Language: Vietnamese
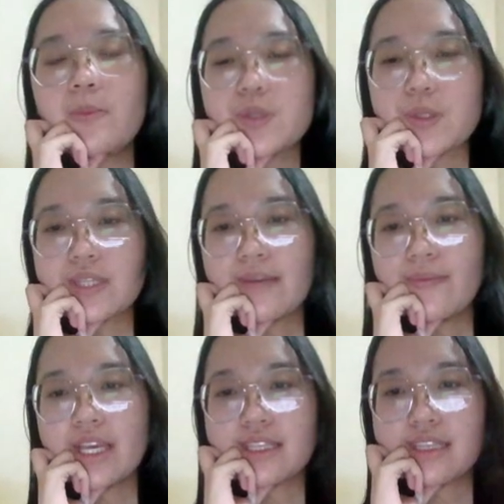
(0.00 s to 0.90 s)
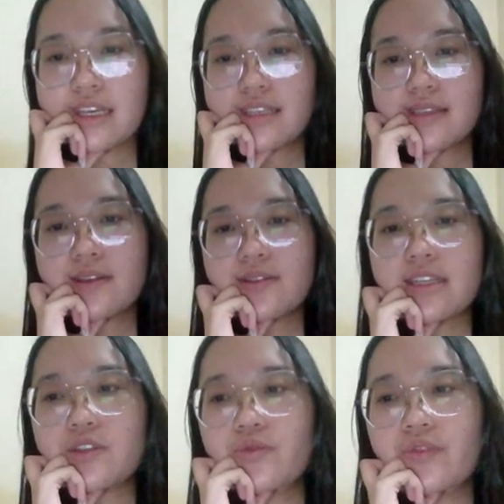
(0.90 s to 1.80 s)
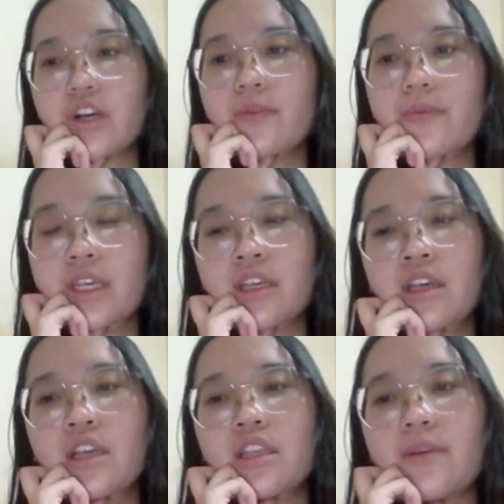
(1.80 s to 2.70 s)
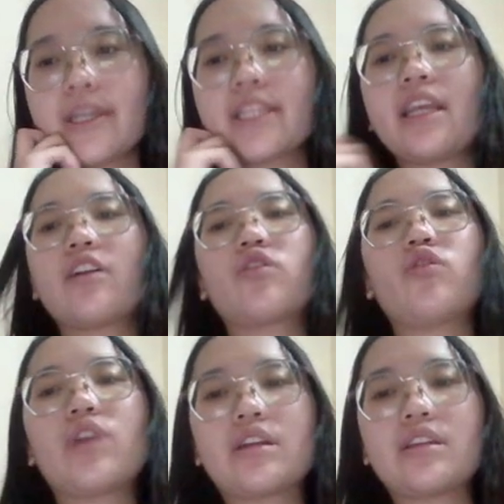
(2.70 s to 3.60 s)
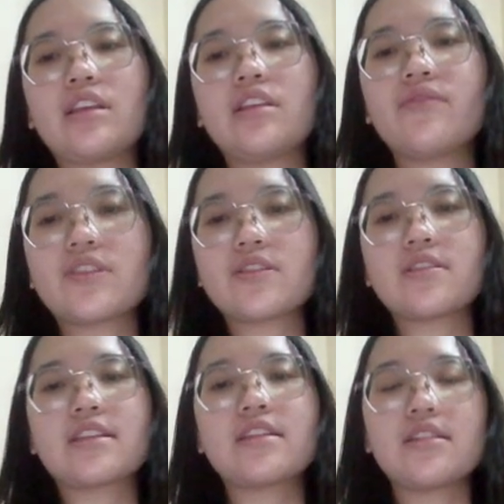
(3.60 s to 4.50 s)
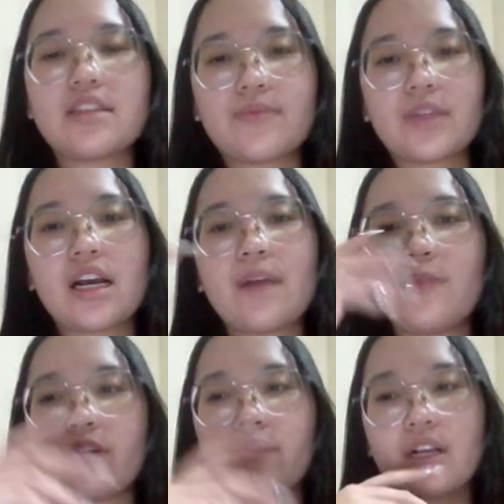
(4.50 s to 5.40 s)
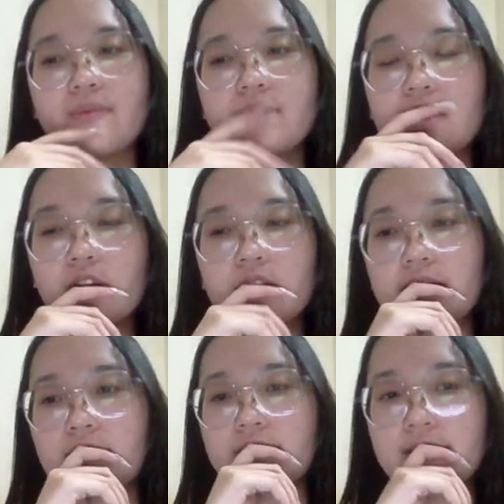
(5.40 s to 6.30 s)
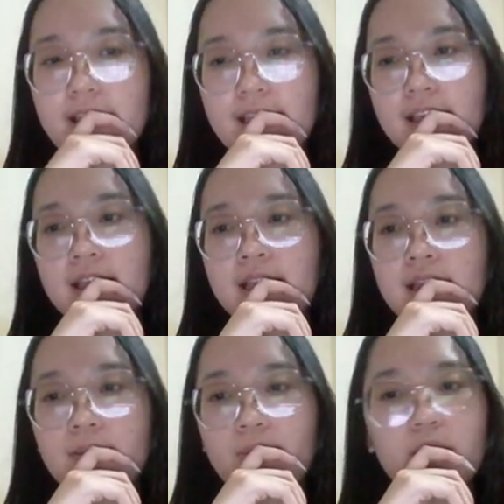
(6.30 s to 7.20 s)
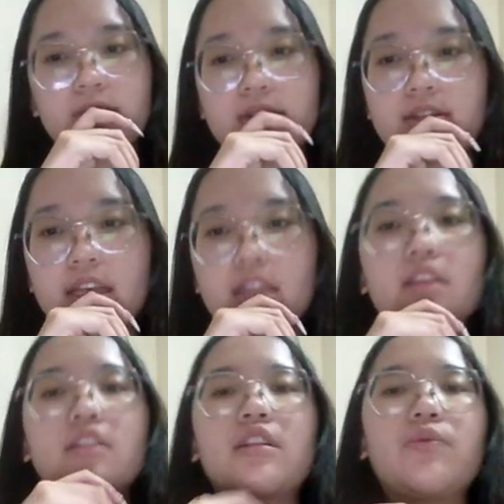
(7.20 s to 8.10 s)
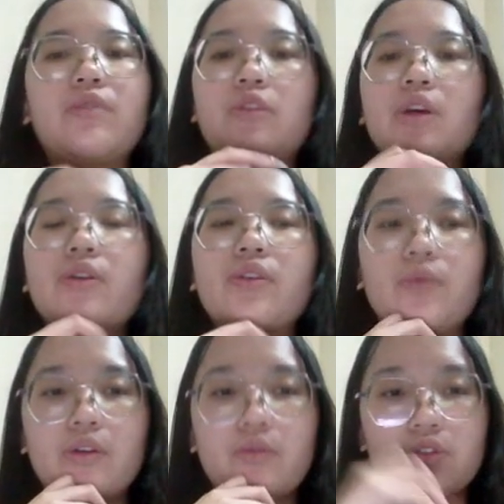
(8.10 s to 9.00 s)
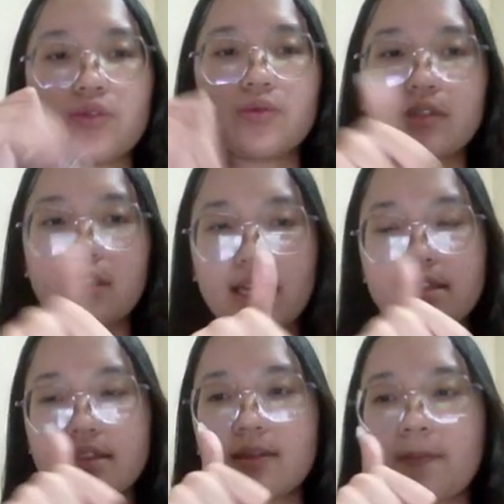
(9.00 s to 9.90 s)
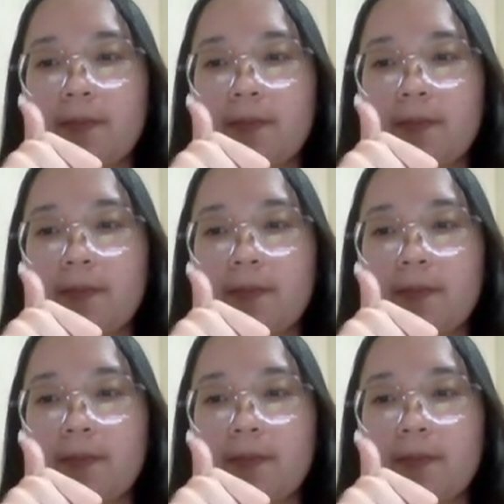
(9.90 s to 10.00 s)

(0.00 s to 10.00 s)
một số cha mẹ sẽ so sánh chúng với con mình và khích lệ con cố gắng thế nhưng việc so sánh này chỉ làm tăng áp lực và cảm xúc lo lắng cho trẻ. hoặc thực sự kích thích được lòng nhiệt huyết và động lực của chúng. Yes.